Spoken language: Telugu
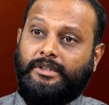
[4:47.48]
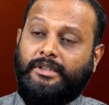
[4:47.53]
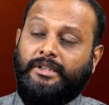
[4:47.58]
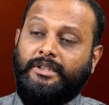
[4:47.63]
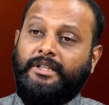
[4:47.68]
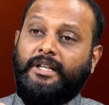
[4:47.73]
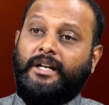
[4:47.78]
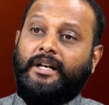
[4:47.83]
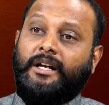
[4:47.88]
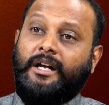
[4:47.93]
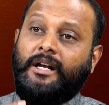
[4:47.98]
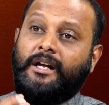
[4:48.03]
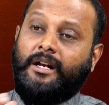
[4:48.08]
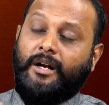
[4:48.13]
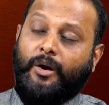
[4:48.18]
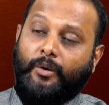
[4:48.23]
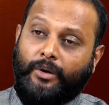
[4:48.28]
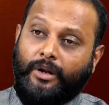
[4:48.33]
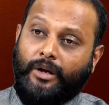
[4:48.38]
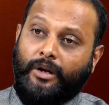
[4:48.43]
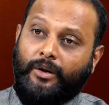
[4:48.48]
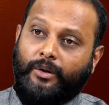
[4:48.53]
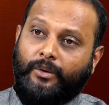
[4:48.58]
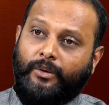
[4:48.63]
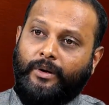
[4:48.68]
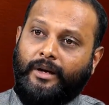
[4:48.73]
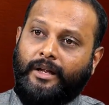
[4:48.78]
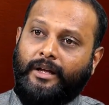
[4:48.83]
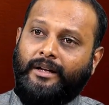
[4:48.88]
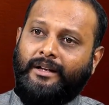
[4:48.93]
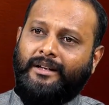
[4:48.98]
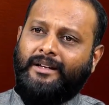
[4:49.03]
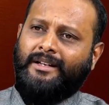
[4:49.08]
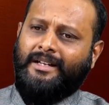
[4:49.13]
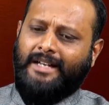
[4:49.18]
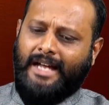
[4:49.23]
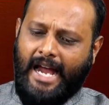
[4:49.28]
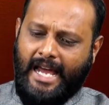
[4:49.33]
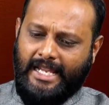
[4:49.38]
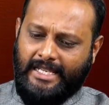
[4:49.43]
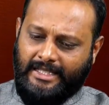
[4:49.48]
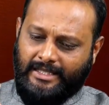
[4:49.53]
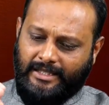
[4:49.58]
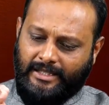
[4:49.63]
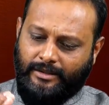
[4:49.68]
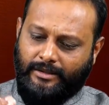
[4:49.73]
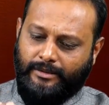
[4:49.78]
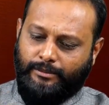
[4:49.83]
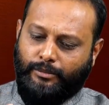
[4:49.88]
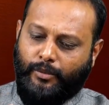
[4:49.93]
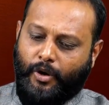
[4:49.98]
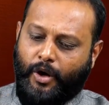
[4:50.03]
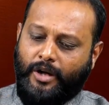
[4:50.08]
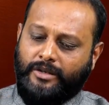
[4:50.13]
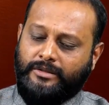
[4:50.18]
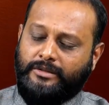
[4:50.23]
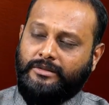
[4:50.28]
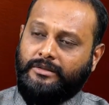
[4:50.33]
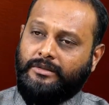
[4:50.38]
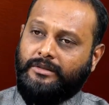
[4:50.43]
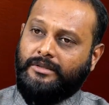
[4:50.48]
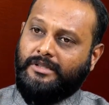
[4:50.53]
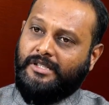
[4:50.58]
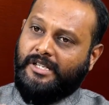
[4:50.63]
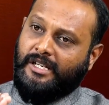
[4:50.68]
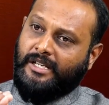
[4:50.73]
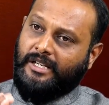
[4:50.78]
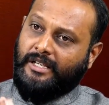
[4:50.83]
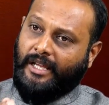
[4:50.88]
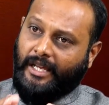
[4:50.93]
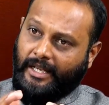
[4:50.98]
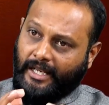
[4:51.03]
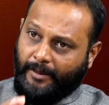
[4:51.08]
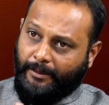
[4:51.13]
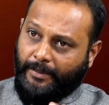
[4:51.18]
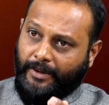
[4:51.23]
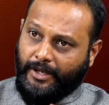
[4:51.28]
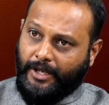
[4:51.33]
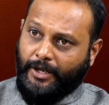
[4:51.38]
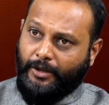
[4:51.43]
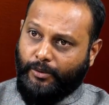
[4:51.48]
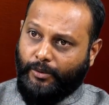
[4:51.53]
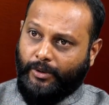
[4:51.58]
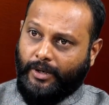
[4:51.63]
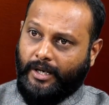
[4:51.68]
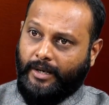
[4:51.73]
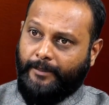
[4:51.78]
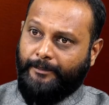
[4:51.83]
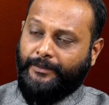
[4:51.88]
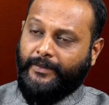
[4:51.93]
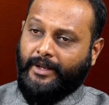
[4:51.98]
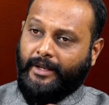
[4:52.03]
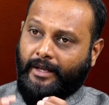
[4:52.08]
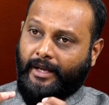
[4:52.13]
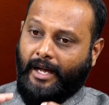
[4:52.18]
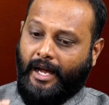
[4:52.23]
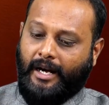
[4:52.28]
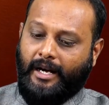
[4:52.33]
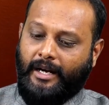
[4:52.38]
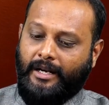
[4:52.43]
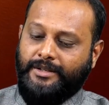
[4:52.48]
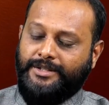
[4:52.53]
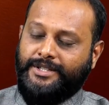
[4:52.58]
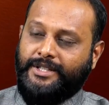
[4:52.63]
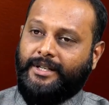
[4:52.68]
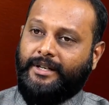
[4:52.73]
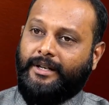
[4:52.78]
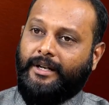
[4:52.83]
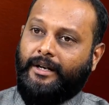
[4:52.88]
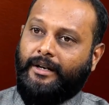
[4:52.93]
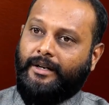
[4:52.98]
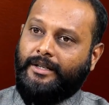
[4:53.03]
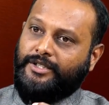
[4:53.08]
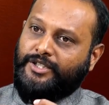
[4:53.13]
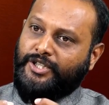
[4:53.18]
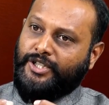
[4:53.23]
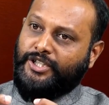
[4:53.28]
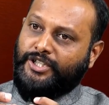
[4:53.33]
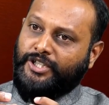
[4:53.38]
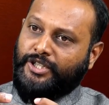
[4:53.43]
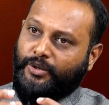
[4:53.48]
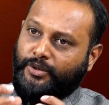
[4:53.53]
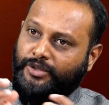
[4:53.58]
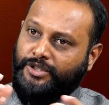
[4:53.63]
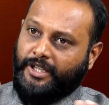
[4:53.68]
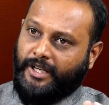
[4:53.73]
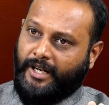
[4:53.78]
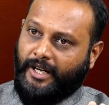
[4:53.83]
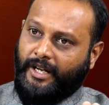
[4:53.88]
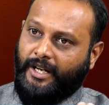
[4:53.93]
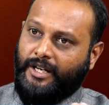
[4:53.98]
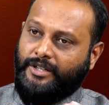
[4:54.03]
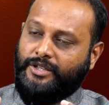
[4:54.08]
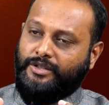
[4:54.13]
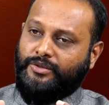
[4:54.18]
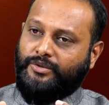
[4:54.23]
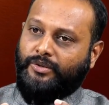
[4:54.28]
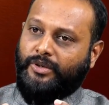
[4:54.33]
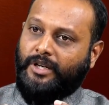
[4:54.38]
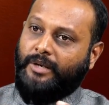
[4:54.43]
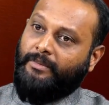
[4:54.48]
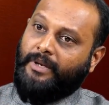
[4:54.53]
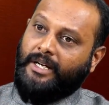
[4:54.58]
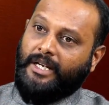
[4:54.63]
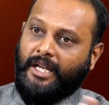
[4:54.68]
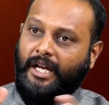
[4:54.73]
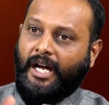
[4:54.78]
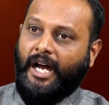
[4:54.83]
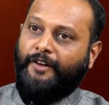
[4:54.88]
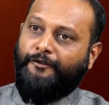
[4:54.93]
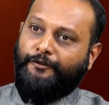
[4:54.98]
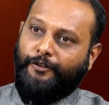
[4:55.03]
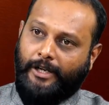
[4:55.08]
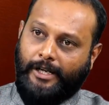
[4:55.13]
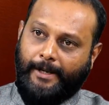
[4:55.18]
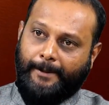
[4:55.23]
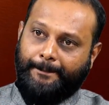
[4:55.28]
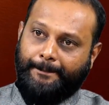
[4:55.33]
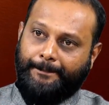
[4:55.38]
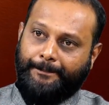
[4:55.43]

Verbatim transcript: ఇంటర్నెట్ రౌటర్లో కూడా అది బాక్స్ చిన్నది అయినప్పటికీ కూడా అక్కడి నుంచి చిన్న చిన్న వచ్చే రేడియేషన్స్ కూడా మనకి హార్మ్ఫుల్లే